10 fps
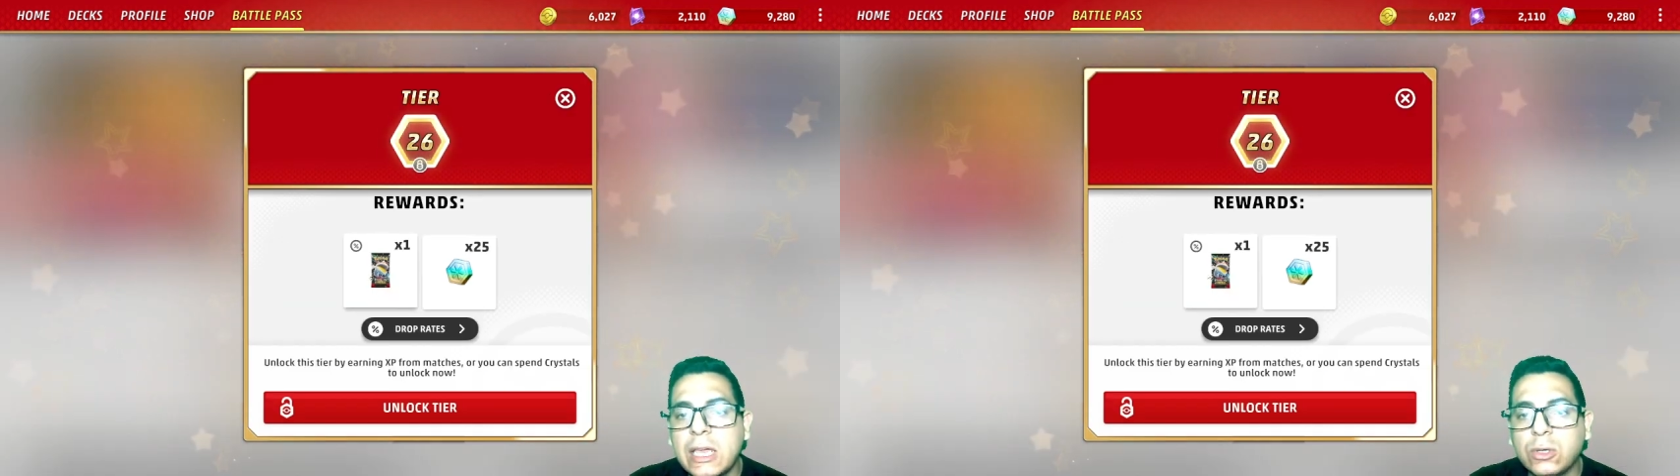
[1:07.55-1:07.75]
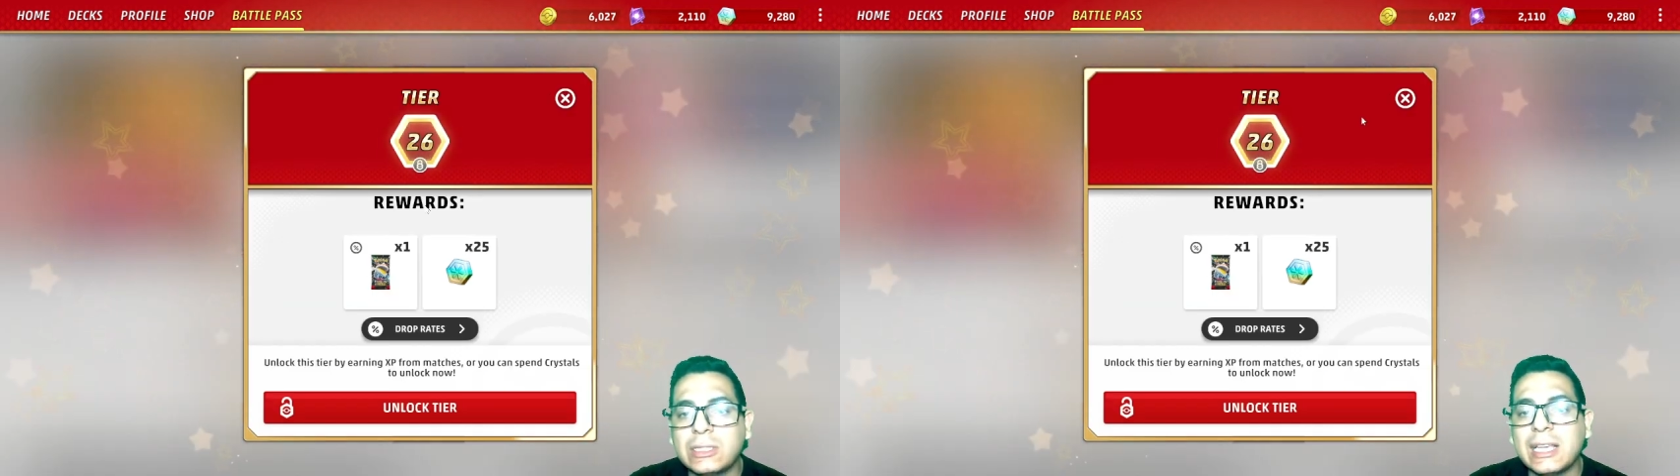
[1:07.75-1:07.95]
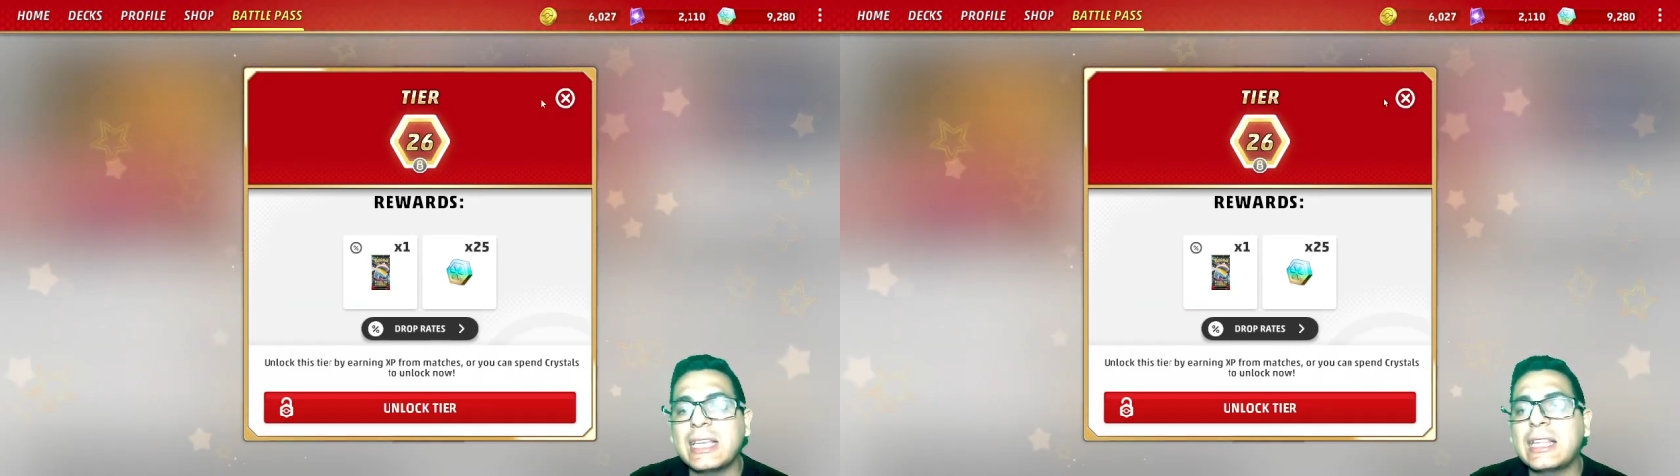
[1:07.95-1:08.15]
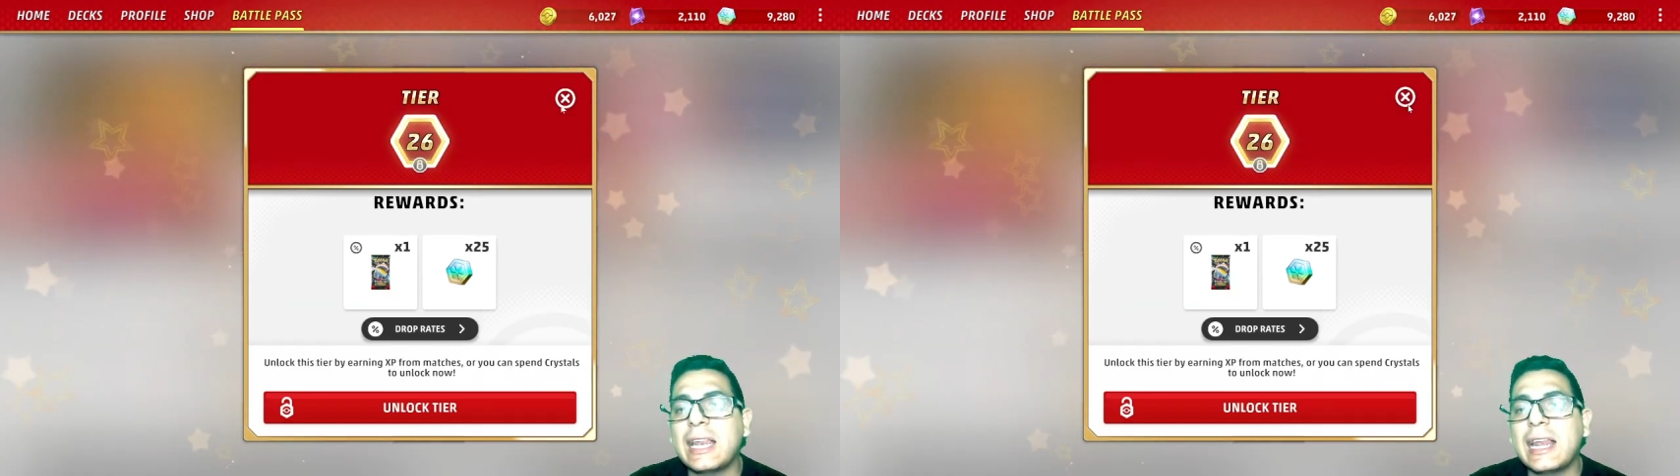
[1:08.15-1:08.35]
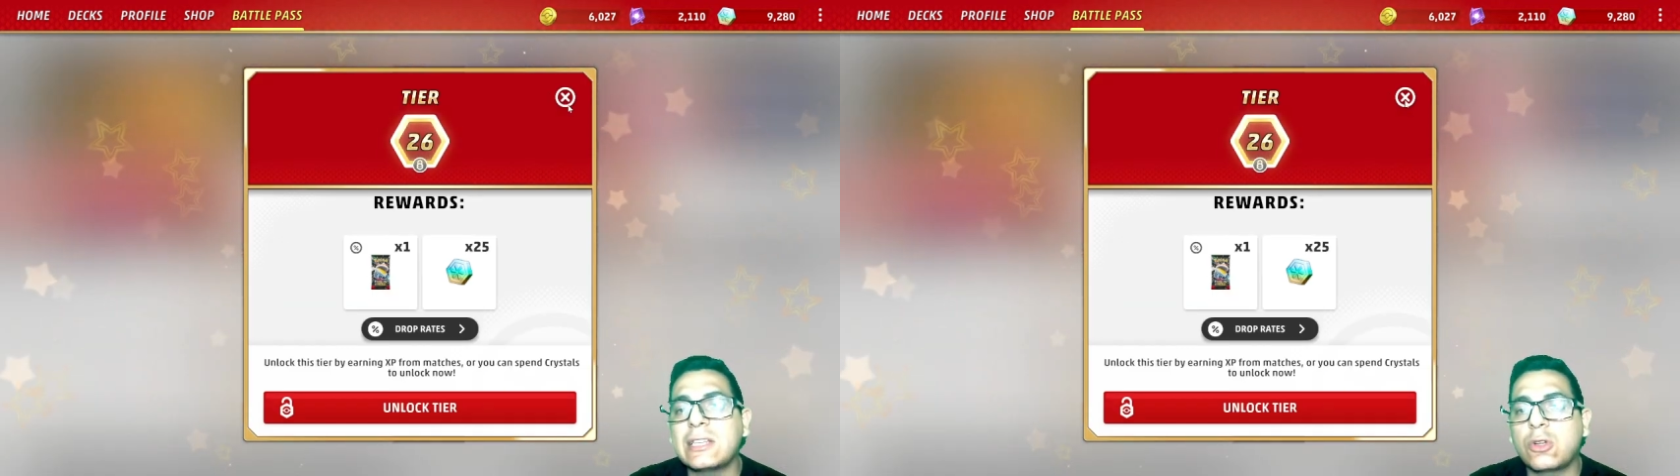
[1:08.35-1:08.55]
y ustedes ya
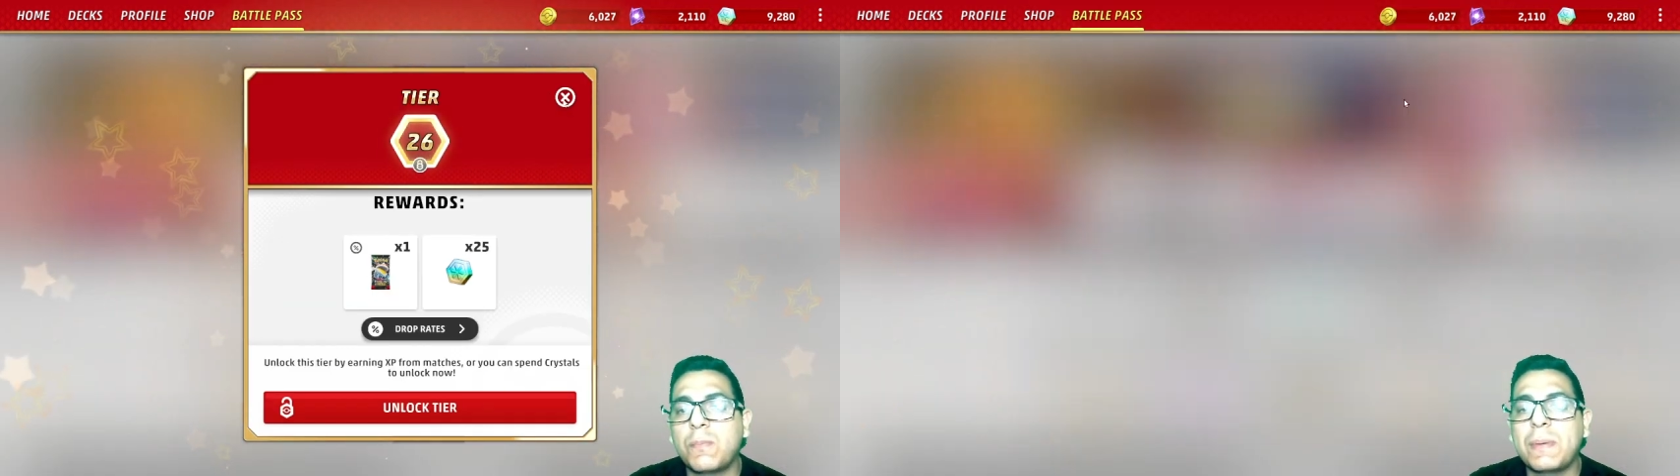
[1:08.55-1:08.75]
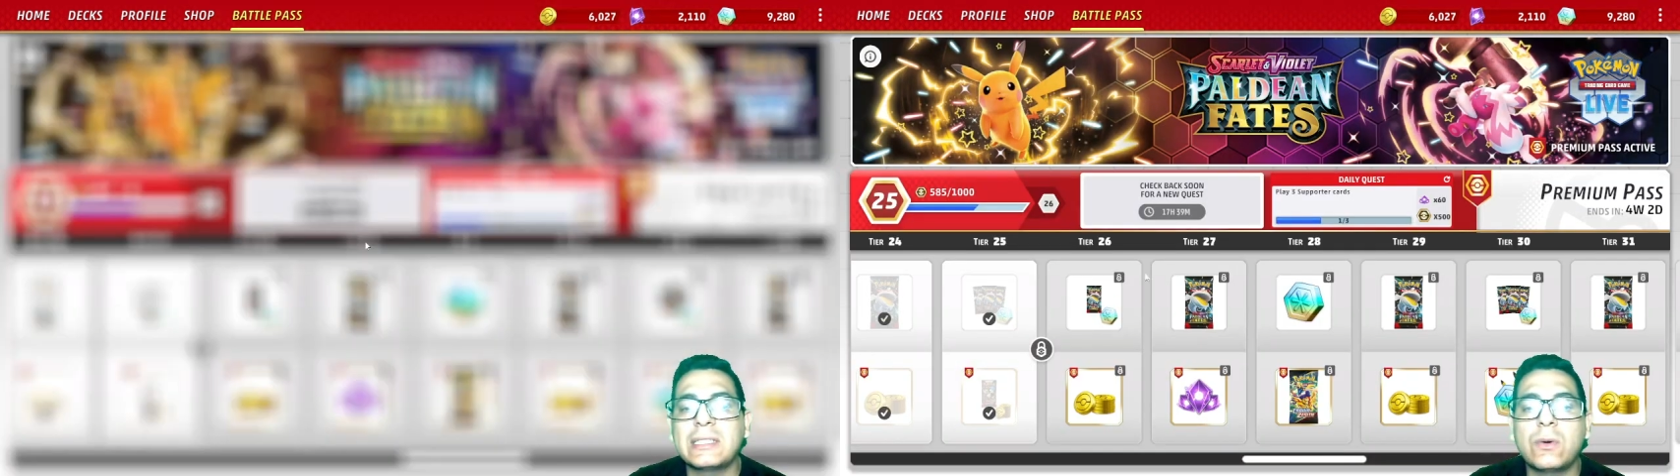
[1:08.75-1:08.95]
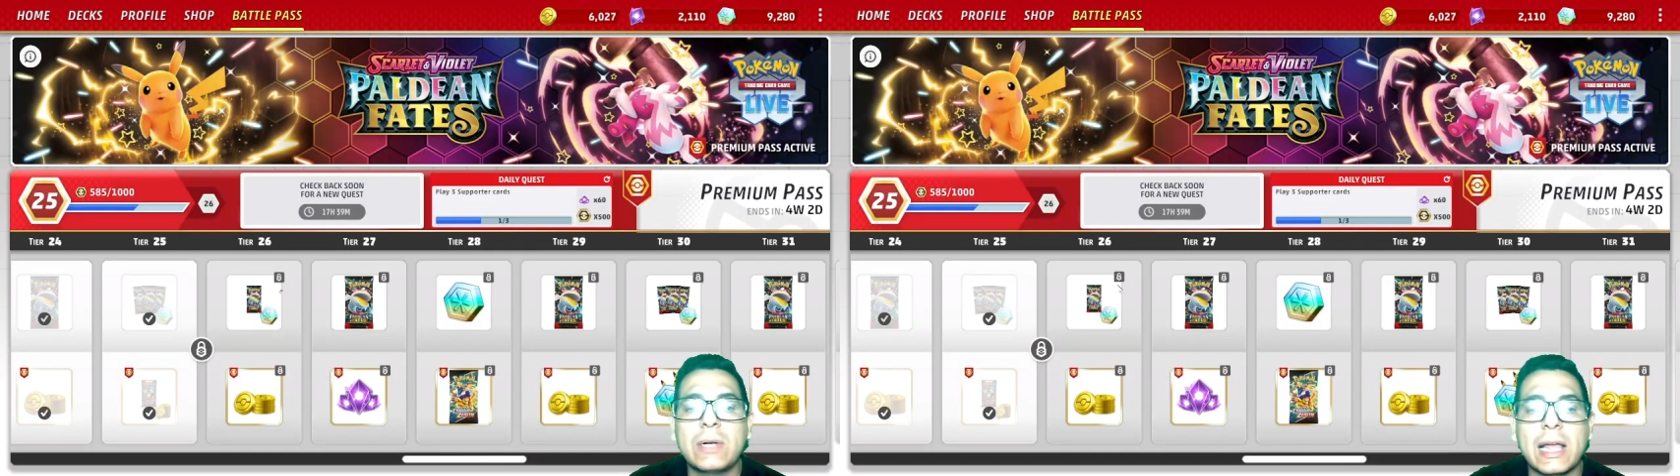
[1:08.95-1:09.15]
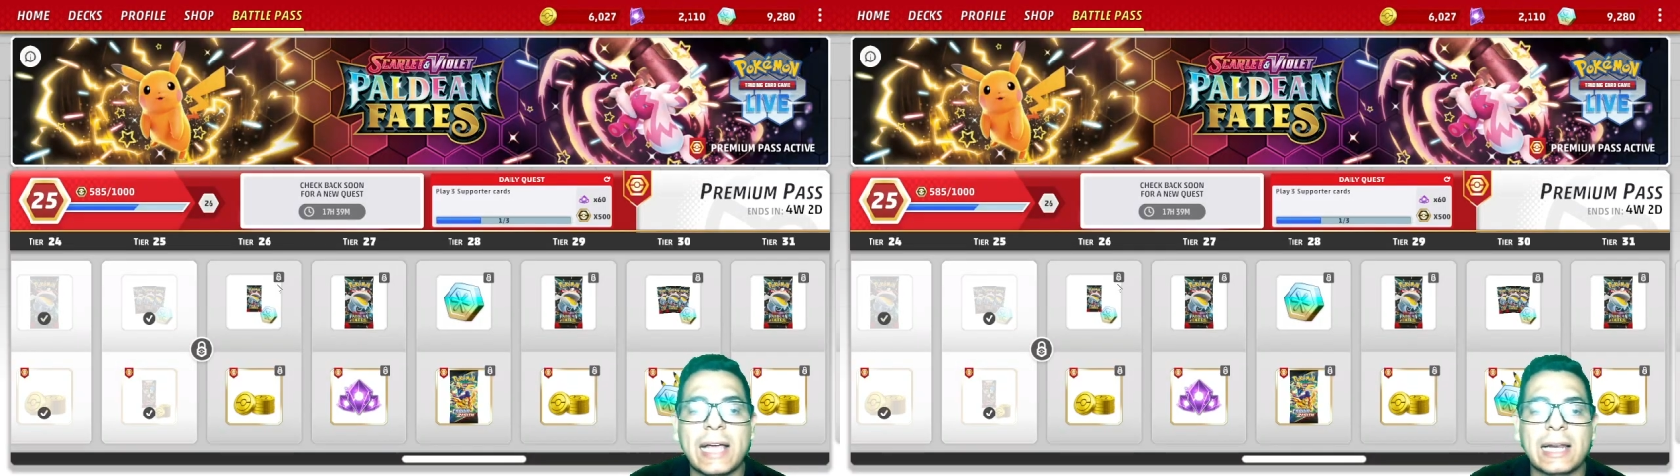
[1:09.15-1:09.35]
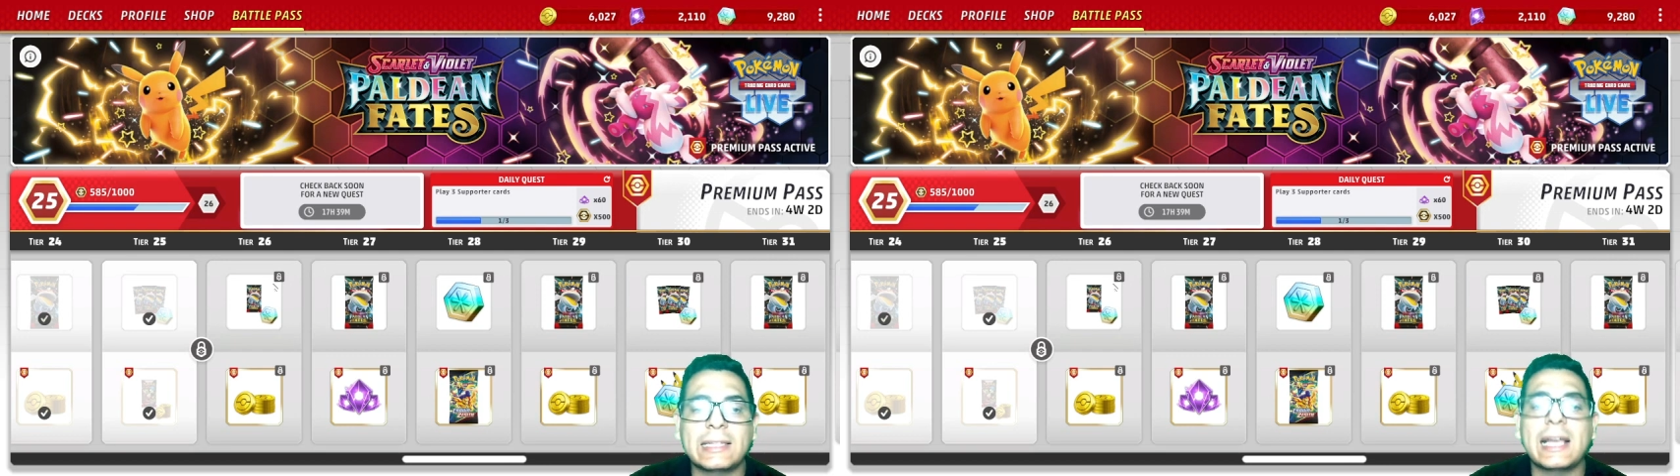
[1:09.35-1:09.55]
tienen las copias de una
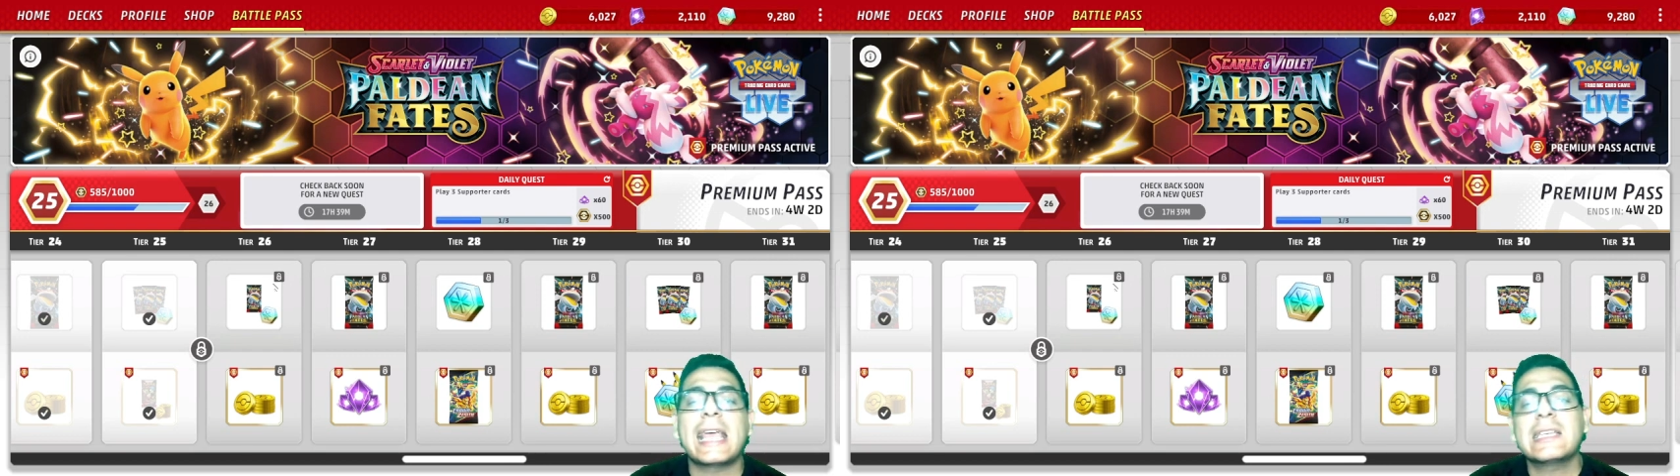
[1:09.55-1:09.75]
carta,